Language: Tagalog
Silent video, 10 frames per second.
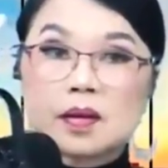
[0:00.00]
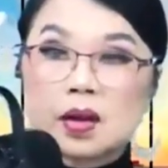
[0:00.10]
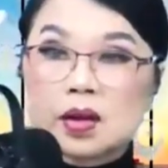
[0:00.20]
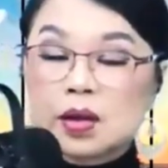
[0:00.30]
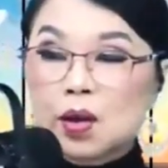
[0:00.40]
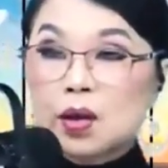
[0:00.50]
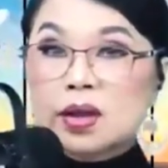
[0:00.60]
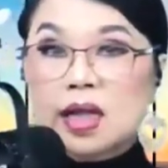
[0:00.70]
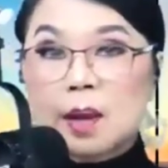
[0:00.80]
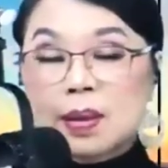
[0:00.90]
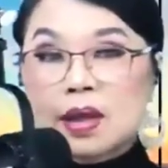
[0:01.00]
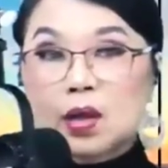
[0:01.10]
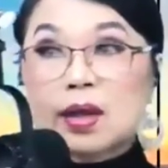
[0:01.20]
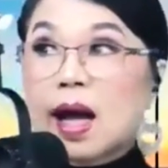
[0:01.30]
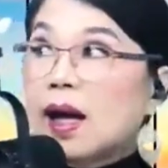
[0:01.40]
So, sinabi niya
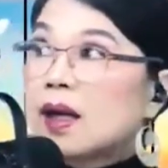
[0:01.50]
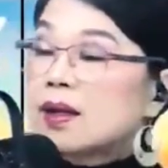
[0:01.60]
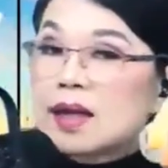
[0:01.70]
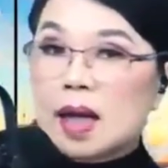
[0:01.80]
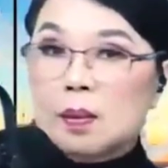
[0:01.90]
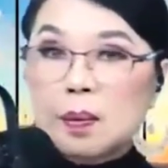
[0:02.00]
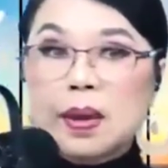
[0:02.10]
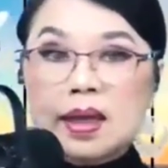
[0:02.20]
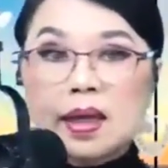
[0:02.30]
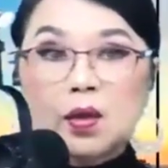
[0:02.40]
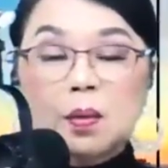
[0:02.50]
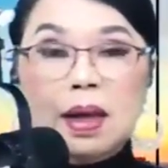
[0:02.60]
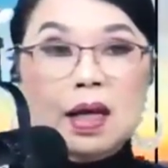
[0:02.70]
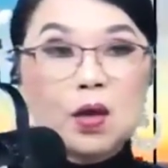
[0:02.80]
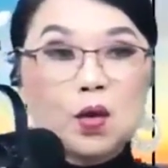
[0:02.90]
yun. Ang sinabi pa niya, yung mga
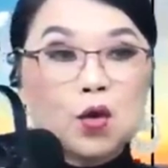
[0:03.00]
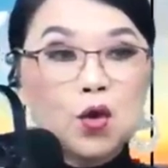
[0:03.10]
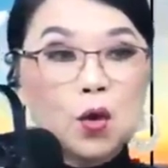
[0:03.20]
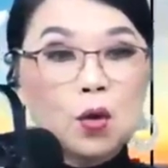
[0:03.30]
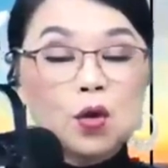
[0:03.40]
yung, yung,